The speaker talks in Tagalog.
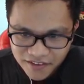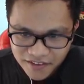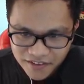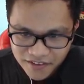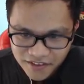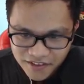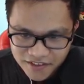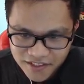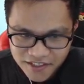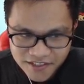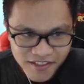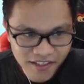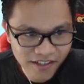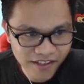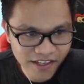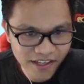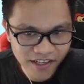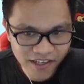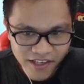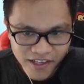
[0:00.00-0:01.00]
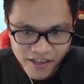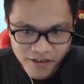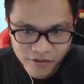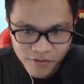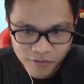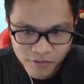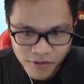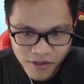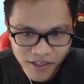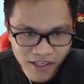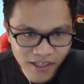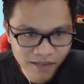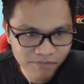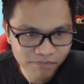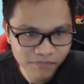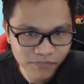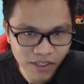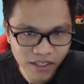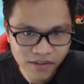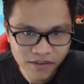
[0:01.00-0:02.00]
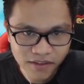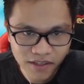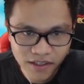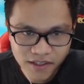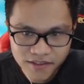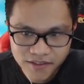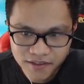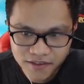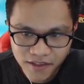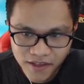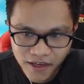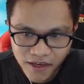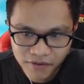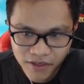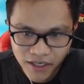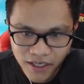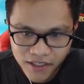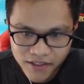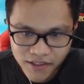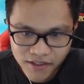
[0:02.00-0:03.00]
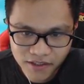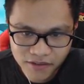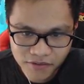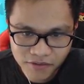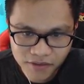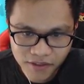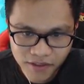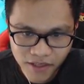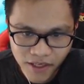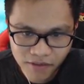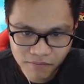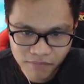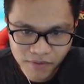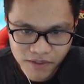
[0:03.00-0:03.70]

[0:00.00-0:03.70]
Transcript: This is a really cool update guys that they have added into the game.